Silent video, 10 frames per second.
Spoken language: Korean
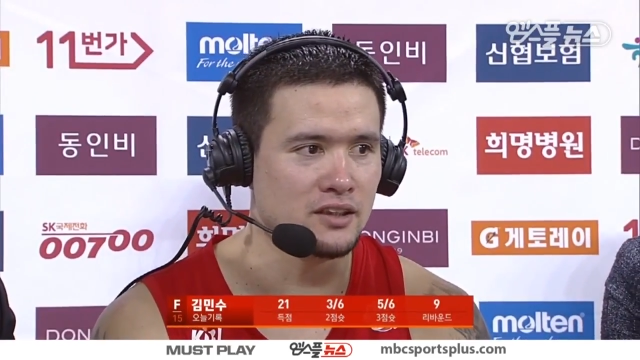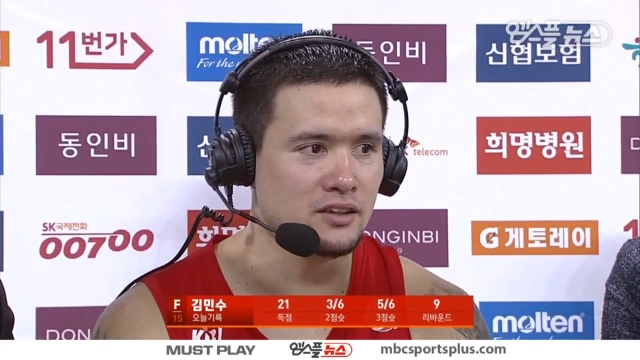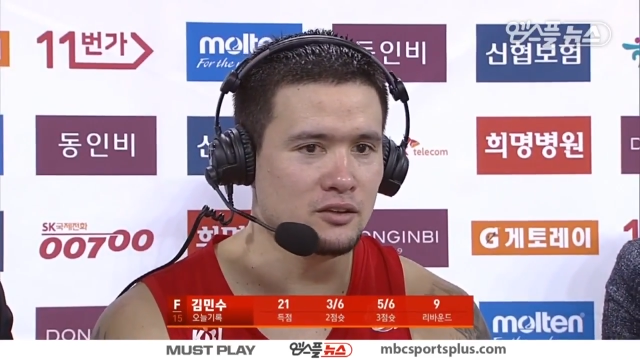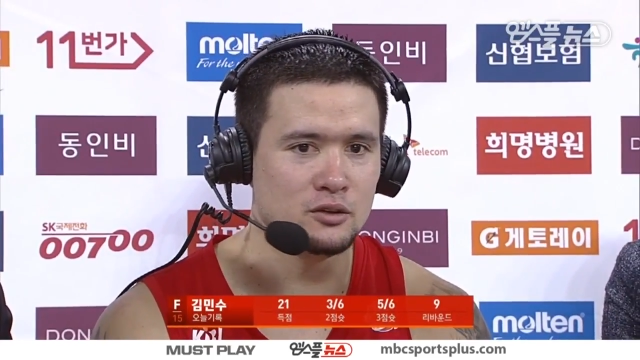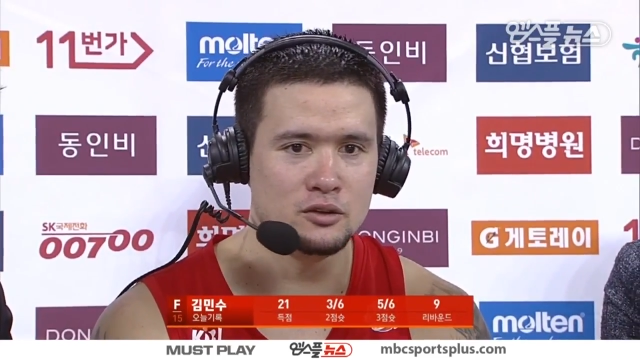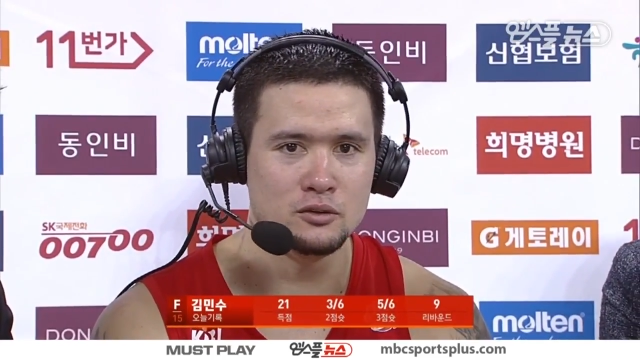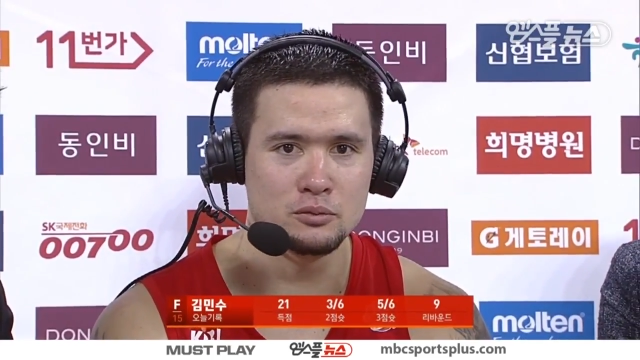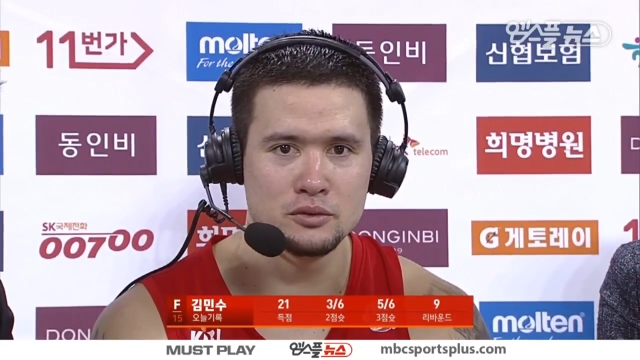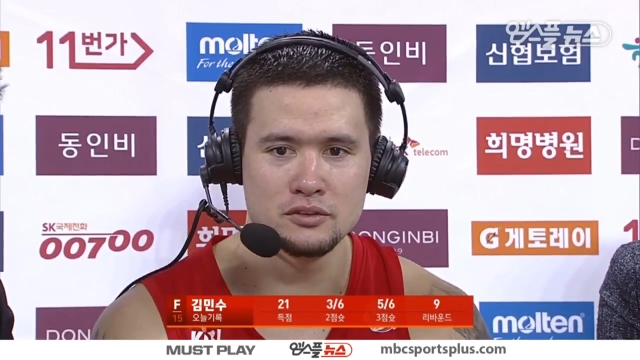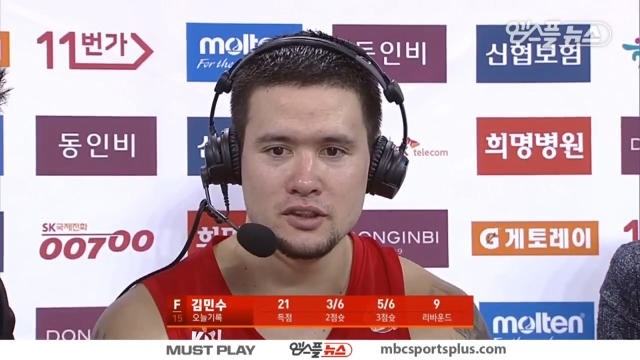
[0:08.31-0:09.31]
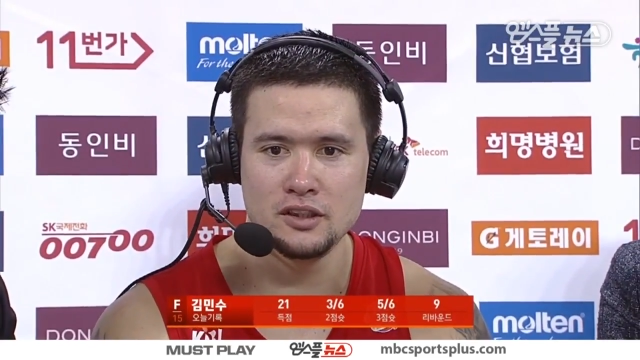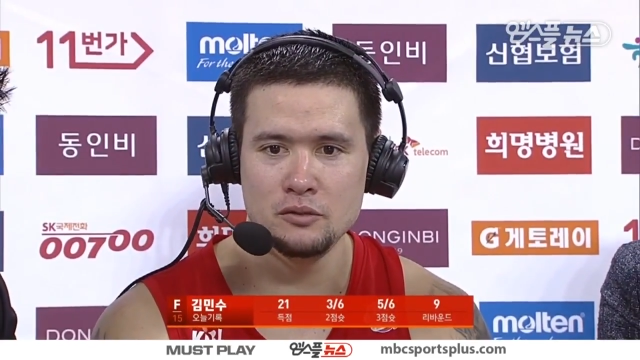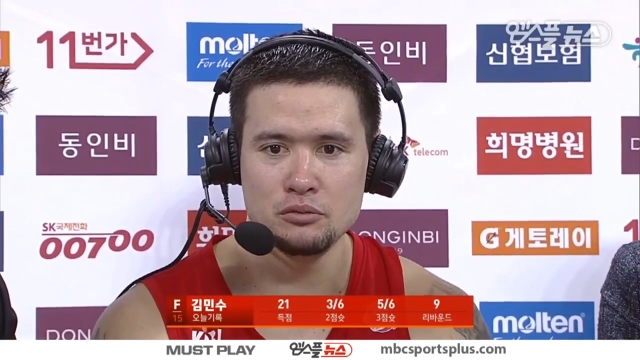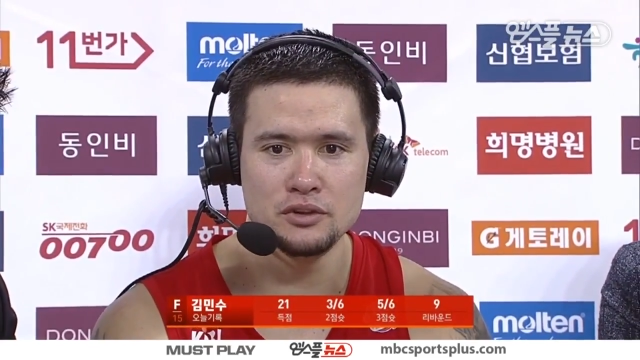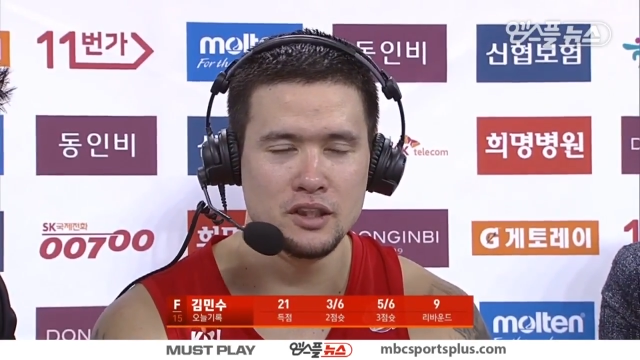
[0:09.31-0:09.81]
튀고
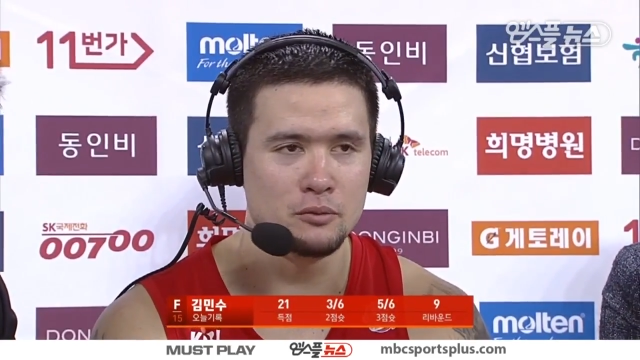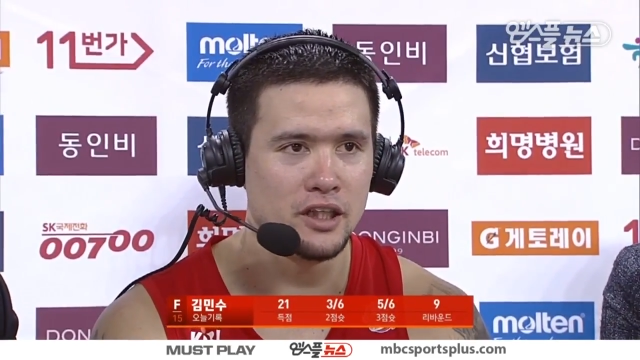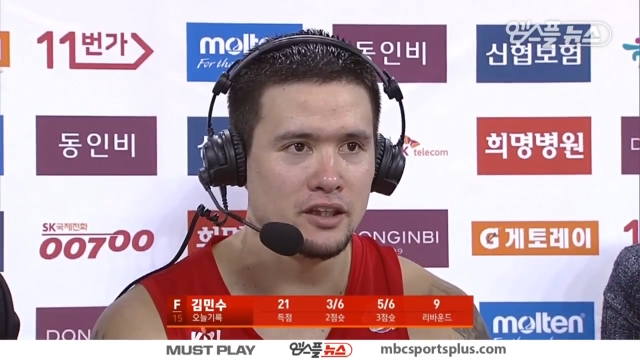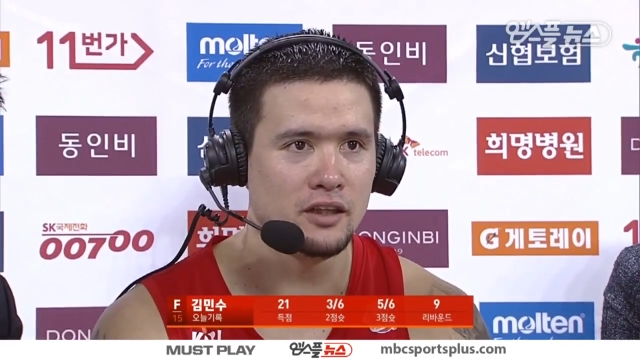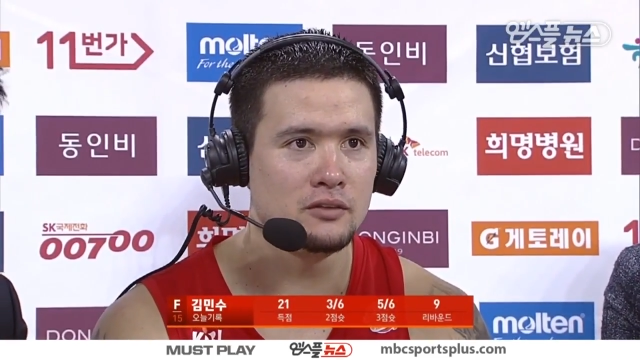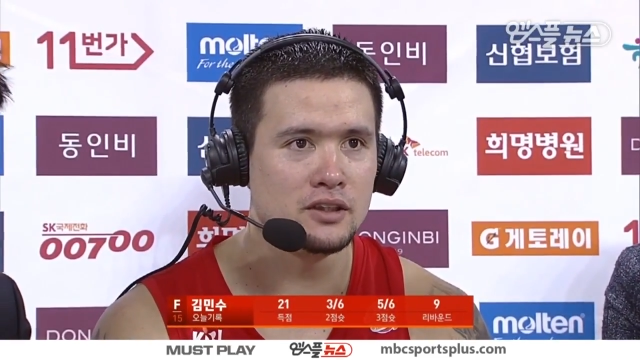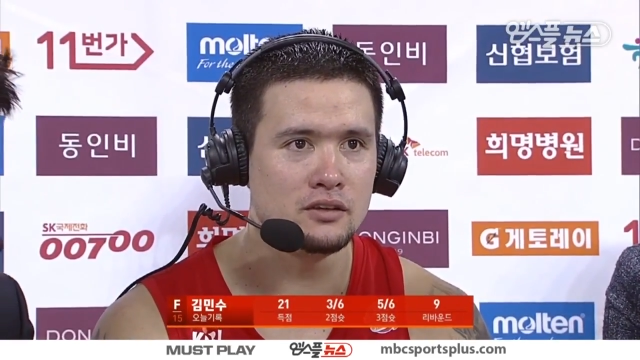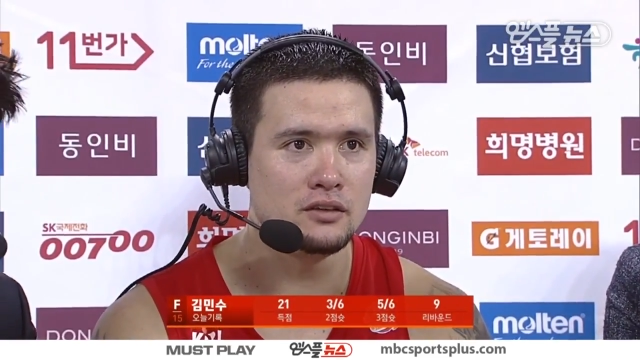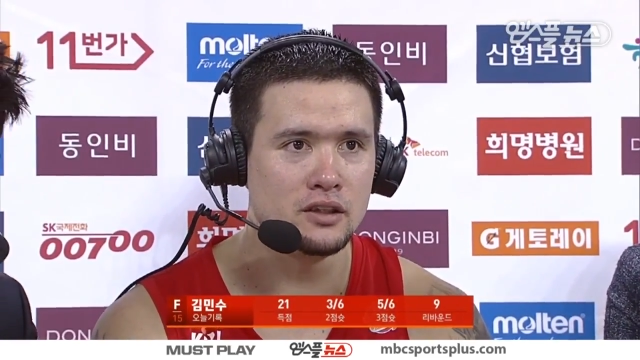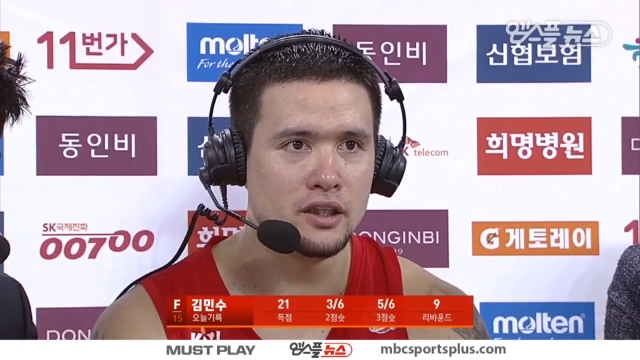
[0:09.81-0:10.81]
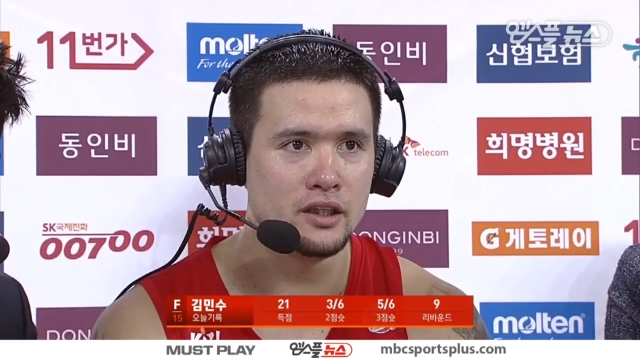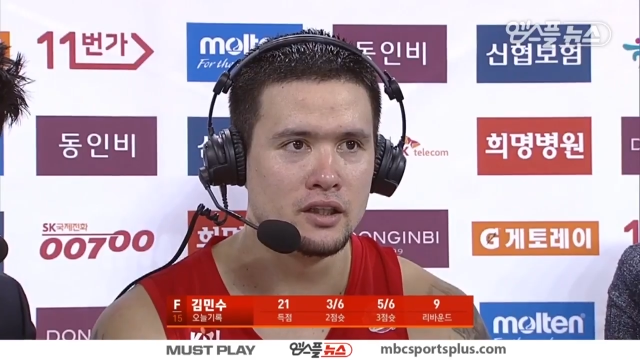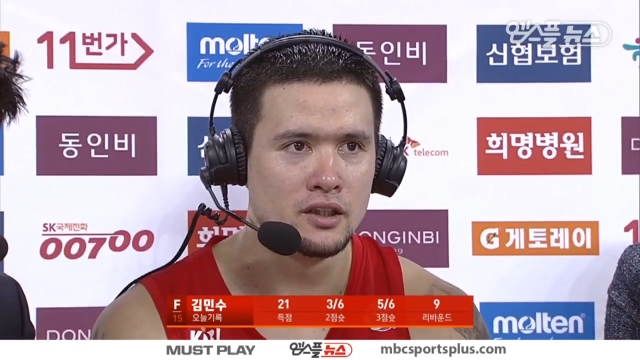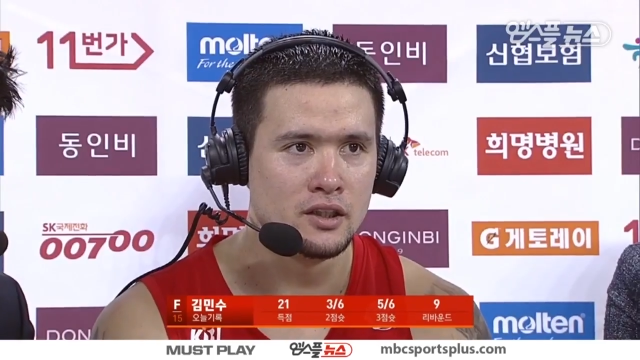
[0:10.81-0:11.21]
팀 분위기 많이 다운됐었는데